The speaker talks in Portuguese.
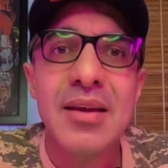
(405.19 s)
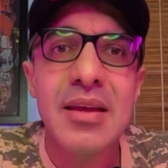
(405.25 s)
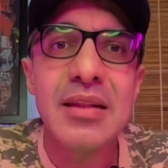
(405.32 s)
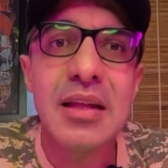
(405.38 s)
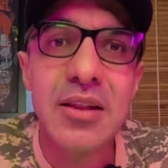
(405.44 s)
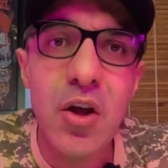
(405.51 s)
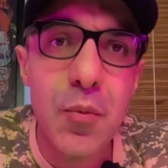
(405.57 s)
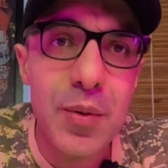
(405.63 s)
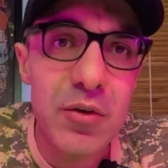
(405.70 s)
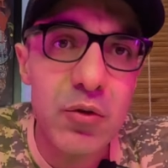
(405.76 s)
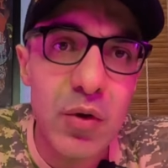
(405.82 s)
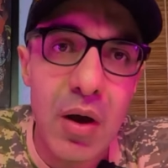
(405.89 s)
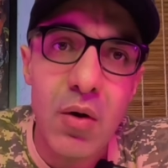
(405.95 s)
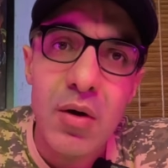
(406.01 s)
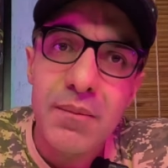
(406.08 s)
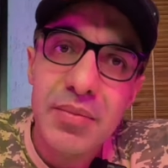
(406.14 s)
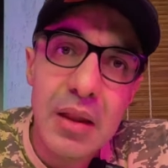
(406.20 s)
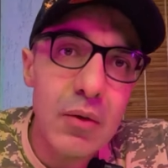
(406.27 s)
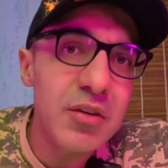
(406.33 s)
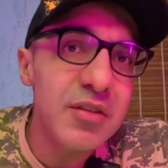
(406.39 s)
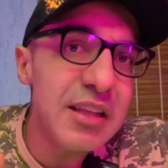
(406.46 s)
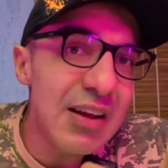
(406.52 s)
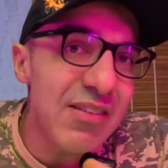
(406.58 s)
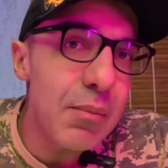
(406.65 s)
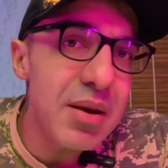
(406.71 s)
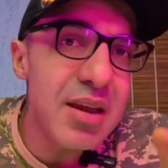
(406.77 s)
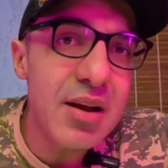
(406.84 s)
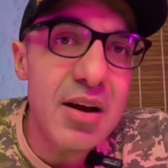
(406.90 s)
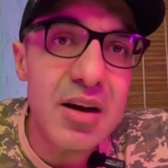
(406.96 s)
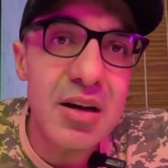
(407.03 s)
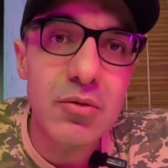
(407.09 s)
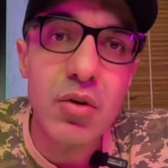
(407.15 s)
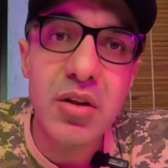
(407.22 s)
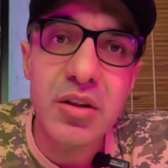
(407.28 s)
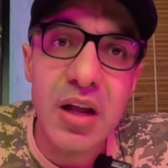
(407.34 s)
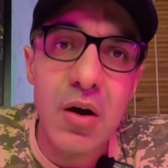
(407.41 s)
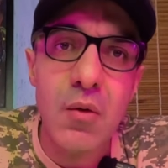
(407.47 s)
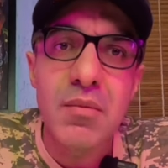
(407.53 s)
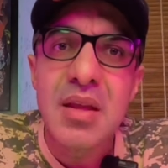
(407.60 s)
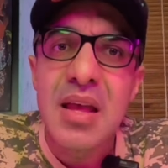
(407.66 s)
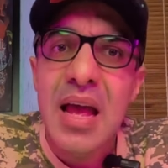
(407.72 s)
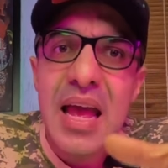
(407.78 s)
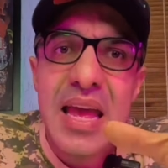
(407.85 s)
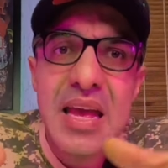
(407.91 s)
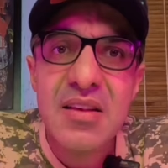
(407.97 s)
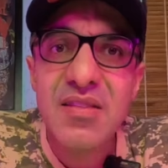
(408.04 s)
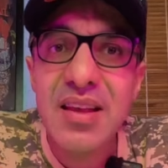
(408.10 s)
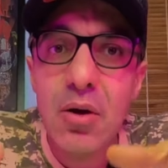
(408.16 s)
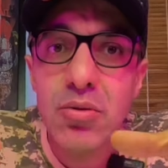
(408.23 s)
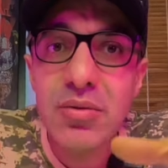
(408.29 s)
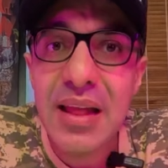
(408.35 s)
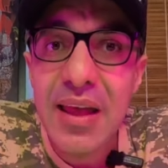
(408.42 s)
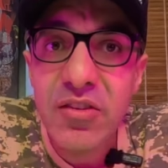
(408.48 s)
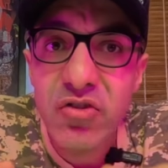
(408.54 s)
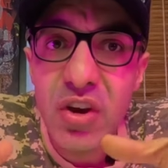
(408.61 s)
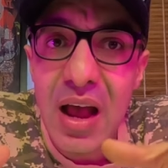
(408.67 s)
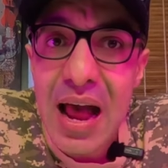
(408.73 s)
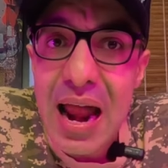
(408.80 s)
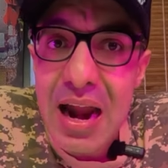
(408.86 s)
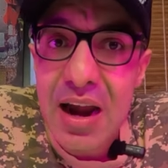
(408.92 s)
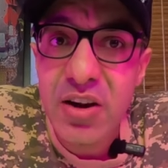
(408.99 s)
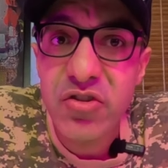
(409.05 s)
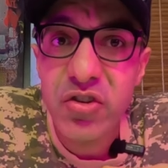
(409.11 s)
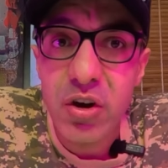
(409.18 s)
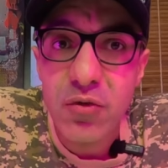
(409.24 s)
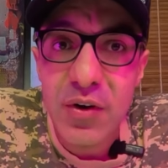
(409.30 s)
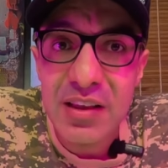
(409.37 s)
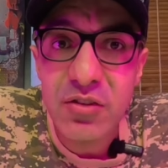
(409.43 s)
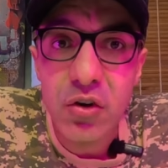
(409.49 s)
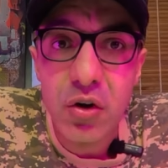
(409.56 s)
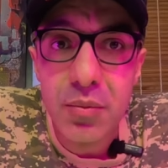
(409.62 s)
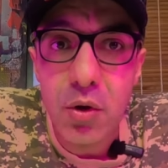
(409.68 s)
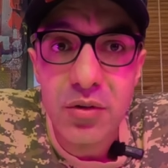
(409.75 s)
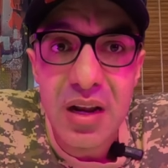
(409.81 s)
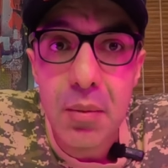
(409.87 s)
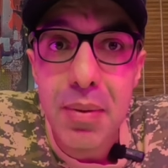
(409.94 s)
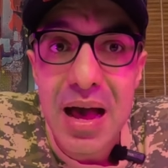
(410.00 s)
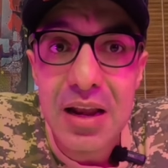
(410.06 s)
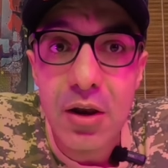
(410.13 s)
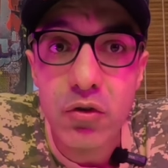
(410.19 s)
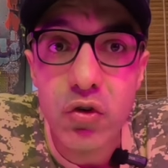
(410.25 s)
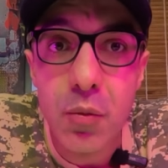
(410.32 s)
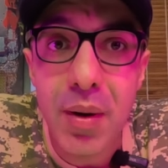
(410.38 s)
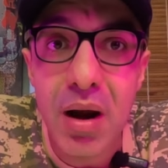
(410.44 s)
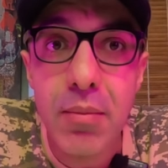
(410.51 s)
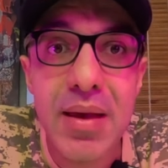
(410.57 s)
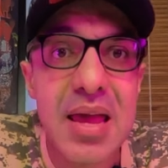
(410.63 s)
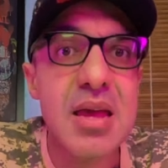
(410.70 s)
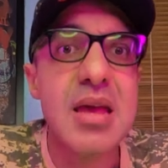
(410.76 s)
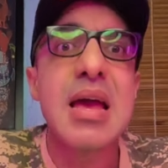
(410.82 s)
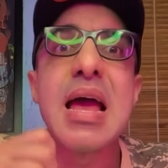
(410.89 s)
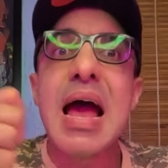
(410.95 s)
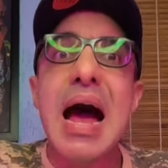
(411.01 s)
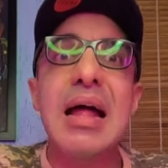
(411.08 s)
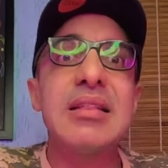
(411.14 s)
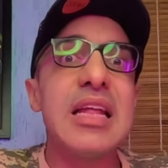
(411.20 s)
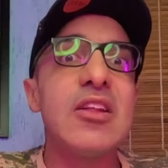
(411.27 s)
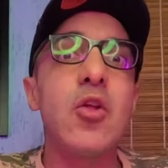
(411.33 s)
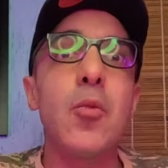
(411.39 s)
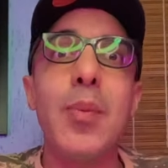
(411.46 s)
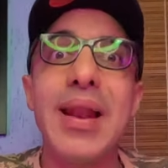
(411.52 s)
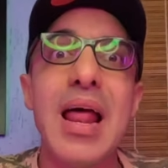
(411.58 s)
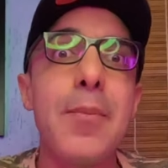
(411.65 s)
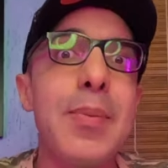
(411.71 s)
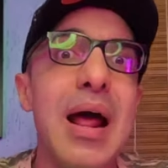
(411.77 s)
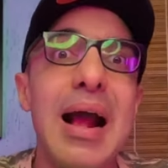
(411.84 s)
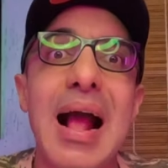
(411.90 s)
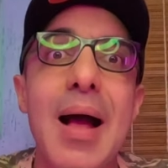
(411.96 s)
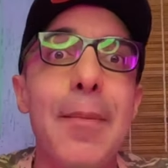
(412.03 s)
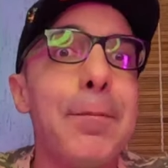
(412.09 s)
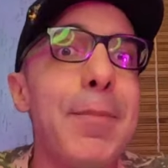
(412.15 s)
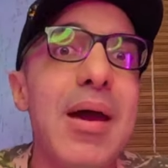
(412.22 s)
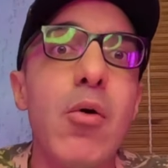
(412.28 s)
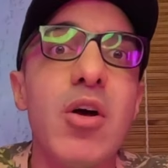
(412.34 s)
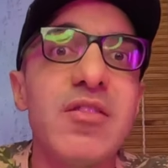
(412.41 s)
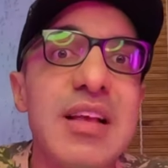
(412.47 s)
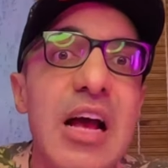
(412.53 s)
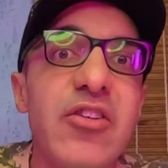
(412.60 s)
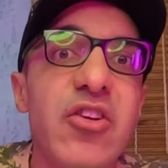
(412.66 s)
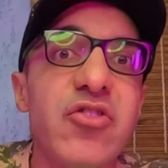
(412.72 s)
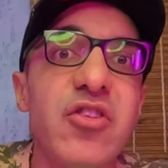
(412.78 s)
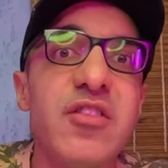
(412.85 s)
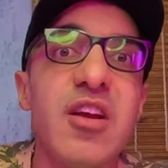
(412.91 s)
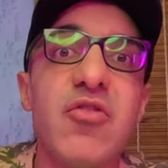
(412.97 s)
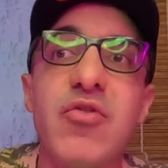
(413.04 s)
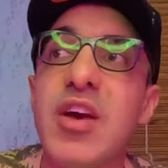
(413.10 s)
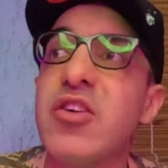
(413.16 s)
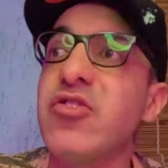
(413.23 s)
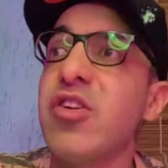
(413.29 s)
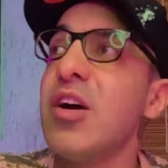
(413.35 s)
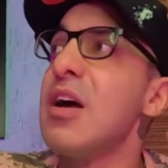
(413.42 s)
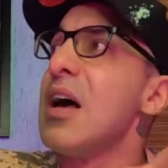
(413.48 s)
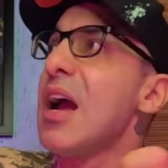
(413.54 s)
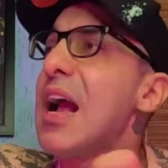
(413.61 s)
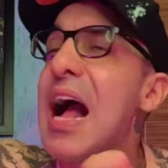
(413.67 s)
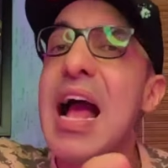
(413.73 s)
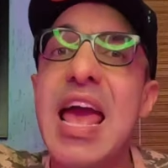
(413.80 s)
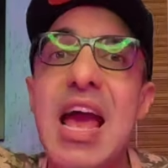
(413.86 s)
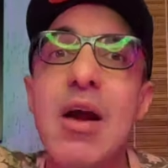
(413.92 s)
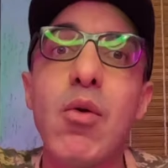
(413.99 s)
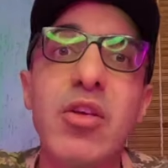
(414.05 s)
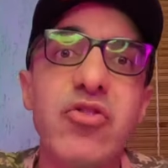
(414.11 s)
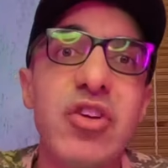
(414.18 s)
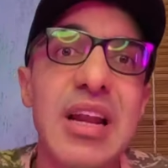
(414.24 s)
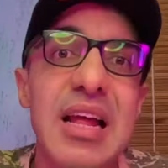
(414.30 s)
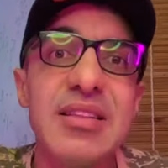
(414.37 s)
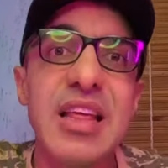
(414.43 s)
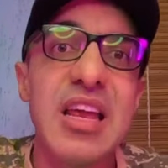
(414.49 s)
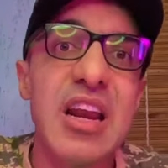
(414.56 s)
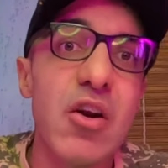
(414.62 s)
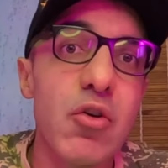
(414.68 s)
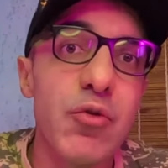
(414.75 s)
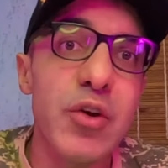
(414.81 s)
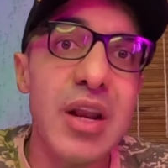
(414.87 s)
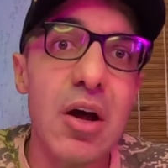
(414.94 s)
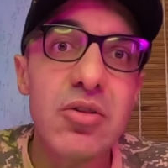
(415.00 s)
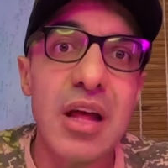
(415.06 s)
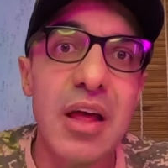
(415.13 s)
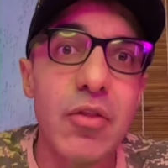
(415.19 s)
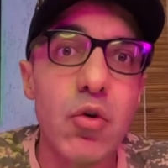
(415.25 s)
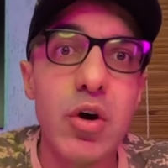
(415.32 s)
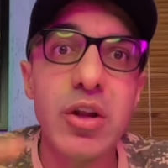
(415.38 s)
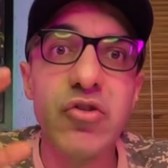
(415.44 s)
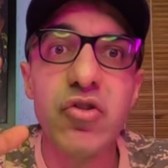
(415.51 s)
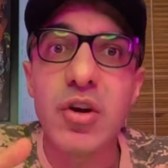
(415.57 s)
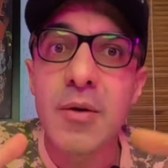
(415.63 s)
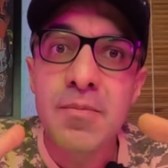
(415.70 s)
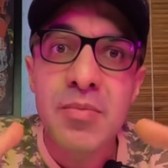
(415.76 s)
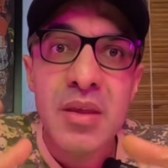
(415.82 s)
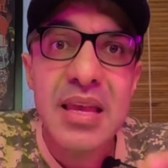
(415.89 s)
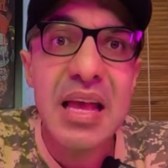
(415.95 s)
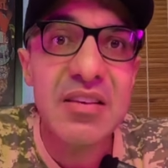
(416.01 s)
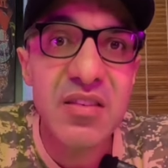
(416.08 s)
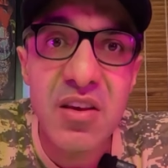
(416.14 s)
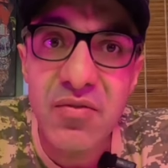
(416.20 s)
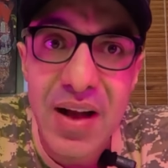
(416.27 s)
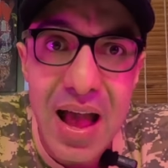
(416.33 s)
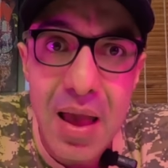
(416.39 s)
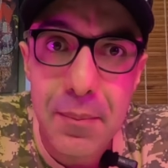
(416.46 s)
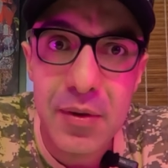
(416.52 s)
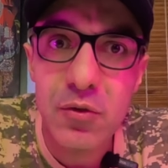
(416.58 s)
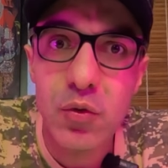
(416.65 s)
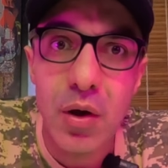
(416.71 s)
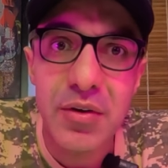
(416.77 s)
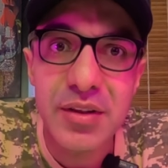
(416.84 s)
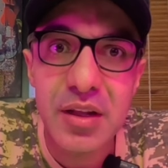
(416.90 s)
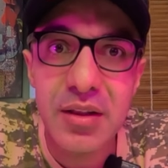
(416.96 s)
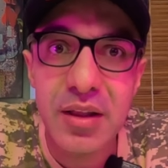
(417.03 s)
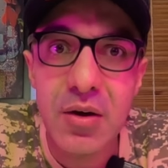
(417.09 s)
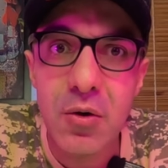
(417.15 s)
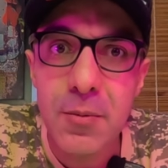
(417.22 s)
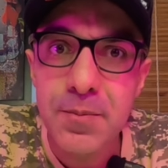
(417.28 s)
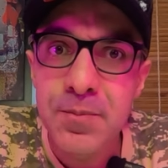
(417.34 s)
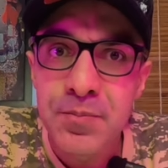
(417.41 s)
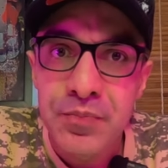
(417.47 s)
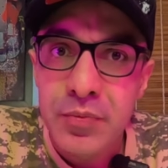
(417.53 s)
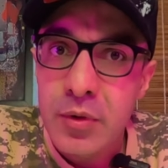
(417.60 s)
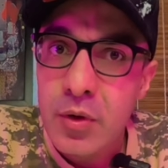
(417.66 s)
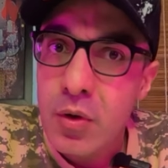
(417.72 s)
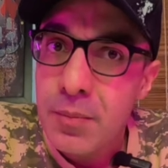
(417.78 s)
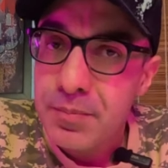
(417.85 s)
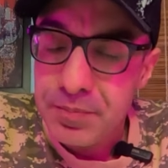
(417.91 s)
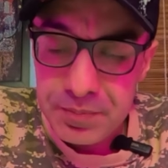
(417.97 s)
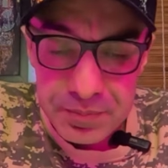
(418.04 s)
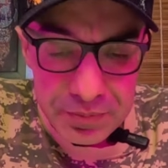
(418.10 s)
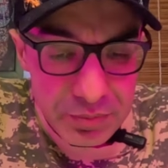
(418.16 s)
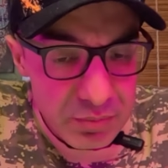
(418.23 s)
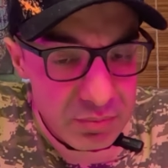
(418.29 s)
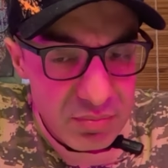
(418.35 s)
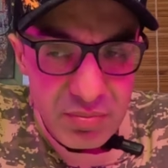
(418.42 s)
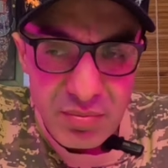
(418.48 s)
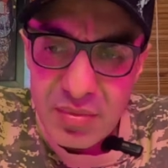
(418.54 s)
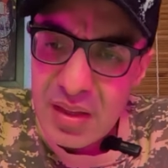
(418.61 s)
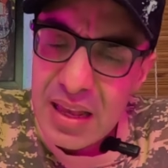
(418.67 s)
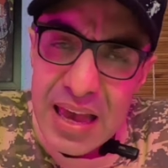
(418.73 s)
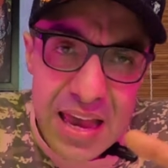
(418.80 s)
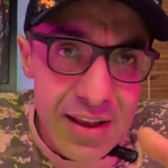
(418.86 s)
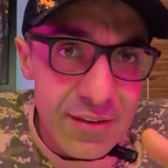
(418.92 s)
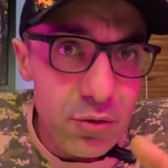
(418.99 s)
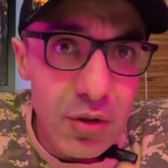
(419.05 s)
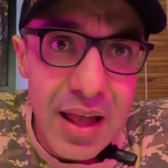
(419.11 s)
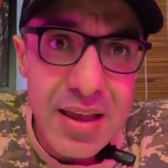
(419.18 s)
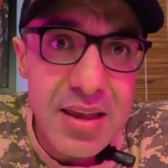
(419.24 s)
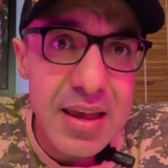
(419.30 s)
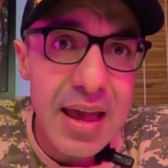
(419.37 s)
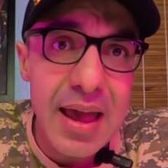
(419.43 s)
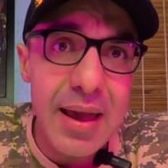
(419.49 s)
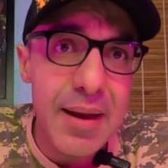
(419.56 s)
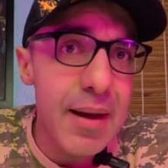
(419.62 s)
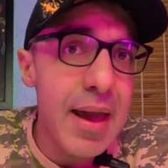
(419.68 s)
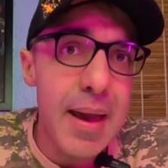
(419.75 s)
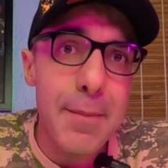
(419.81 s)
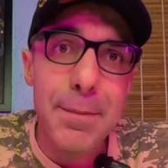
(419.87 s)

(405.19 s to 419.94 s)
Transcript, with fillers: Entendeu, pessoal? Não estava brincando. Então, esse é o teste hard que eu faço no meu trabalho. Eu sou barman, atendo para lá e para cá, pego as caixas de cerveja, carrego as geladeiras no final da noite e assim vai, pessoal, entendeu? É isso daí, é,